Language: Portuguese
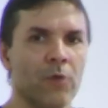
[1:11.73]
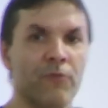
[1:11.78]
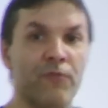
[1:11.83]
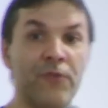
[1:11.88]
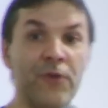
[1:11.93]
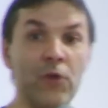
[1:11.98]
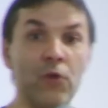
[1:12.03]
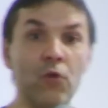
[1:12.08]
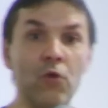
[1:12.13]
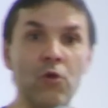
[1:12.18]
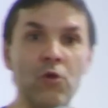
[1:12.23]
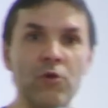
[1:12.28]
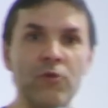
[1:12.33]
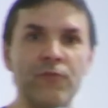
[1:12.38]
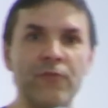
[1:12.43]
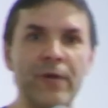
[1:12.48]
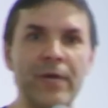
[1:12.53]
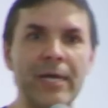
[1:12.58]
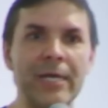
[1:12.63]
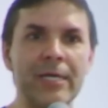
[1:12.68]

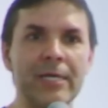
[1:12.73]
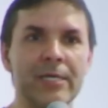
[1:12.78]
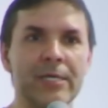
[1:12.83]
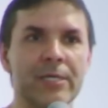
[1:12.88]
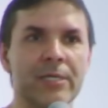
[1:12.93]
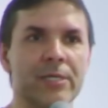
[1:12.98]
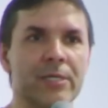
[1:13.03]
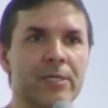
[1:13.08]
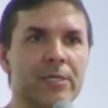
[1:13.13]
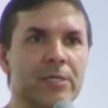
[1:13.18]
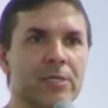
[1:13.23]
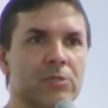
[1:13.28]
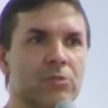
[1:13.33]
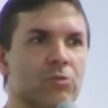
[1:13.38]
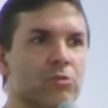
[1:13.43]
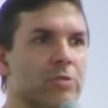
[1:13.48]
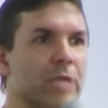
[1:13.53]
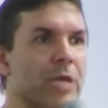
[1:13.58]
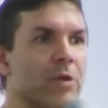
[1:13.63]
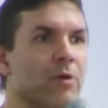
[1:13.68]
viúva
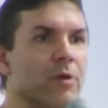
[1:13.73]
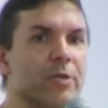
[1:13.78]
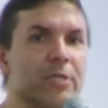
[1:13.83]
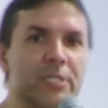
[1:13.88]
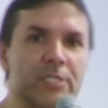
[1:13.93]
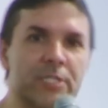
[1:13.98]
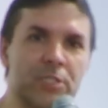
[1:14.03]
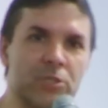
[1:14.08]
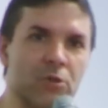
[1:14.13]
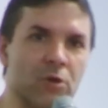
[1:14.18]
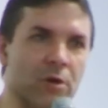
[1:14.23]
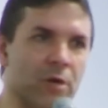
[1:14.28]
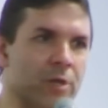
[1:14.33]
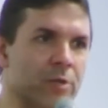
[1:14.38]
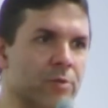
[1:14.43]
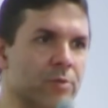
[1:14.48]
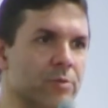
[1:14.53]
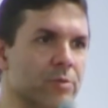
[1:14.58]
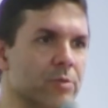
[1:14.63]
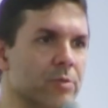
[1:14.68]
do senhor
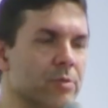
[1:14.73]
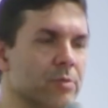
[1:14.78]
Isidoro.